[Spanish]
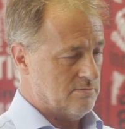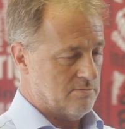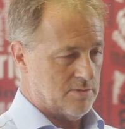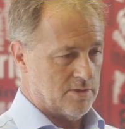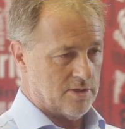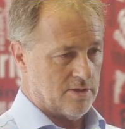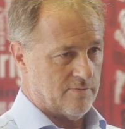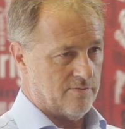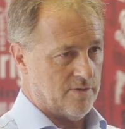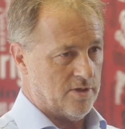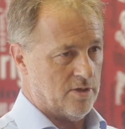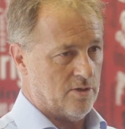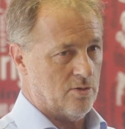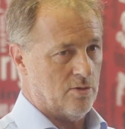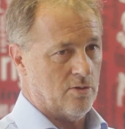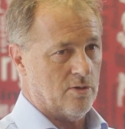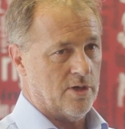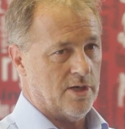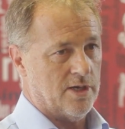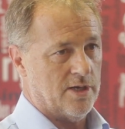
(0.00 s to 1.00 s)
me
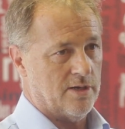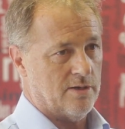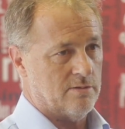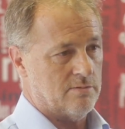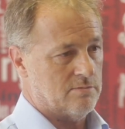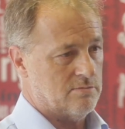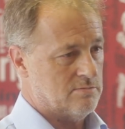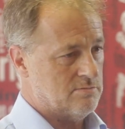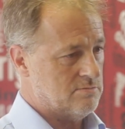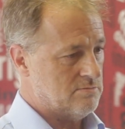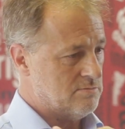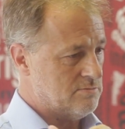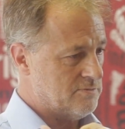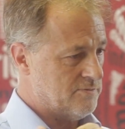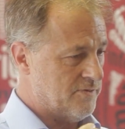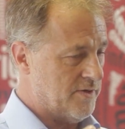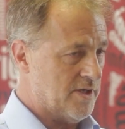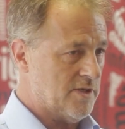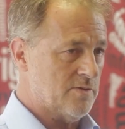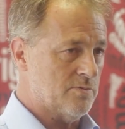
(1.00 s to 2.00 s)
refiero a
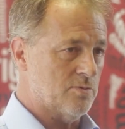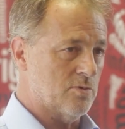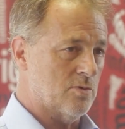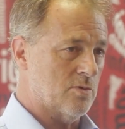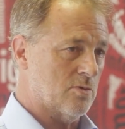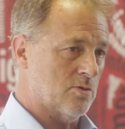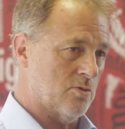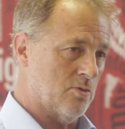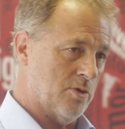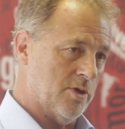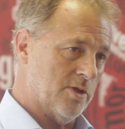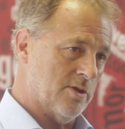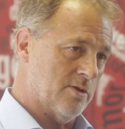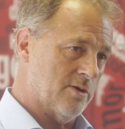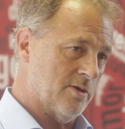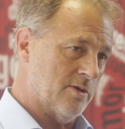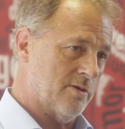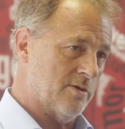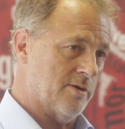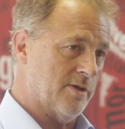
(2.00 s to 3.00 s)
Facebook,
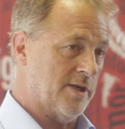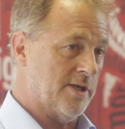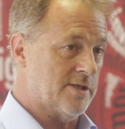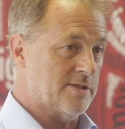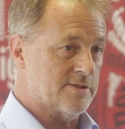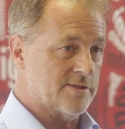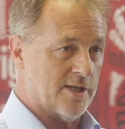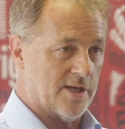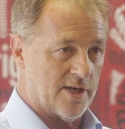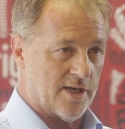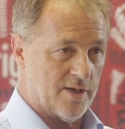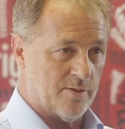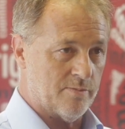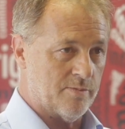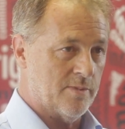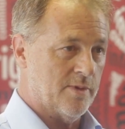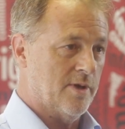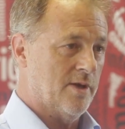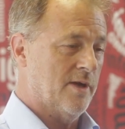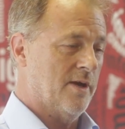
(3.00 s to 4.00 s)
Twitter, Instagram,